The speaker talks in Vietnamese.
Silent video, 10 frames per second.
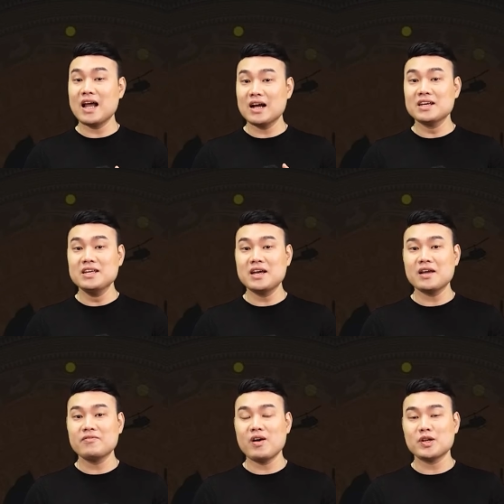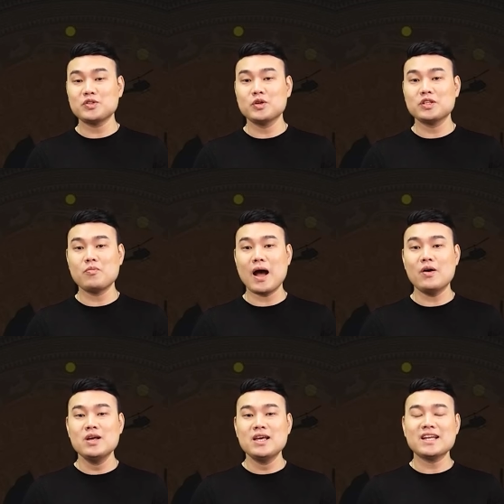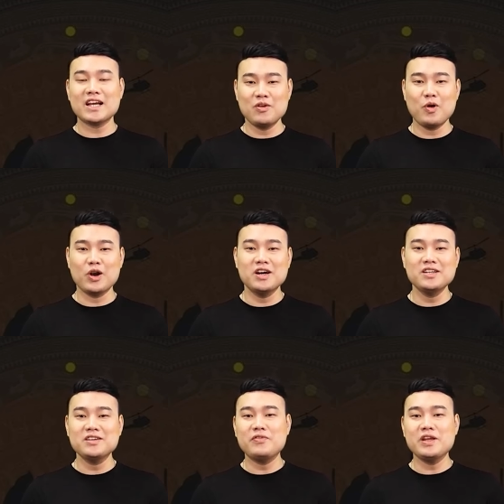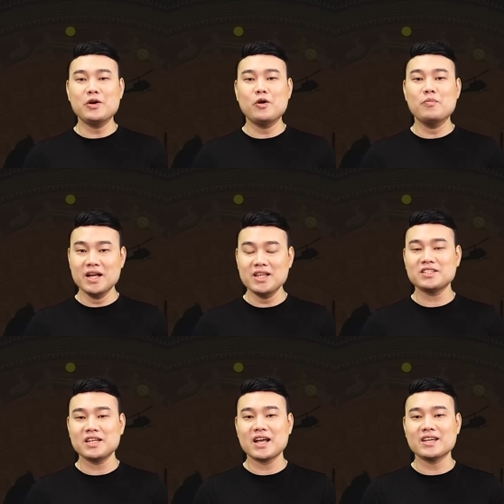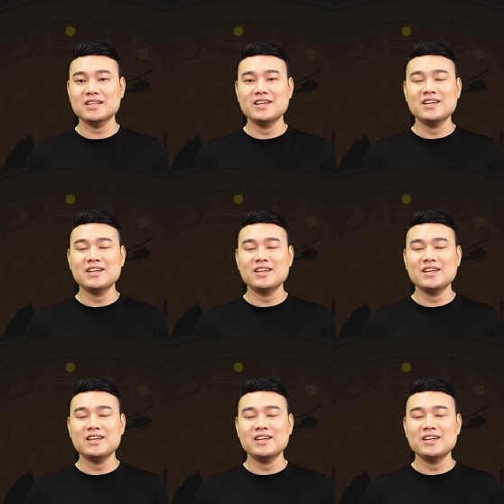đăng ký kênh và bật chuông thông báo để không bỏ lỡ những video mới nhất trên kênh.